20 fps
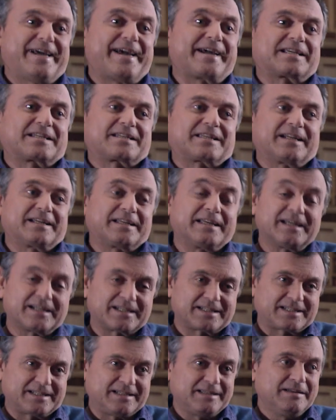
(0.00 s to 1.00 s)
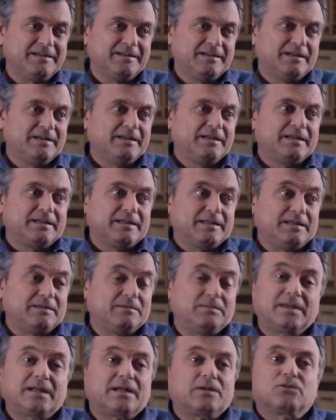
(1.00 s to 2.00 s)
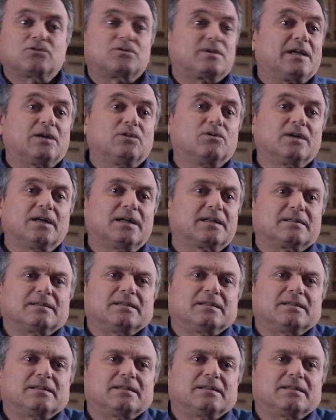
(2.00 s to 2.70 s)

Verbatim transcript: extrañarse y ver a dos dialogar.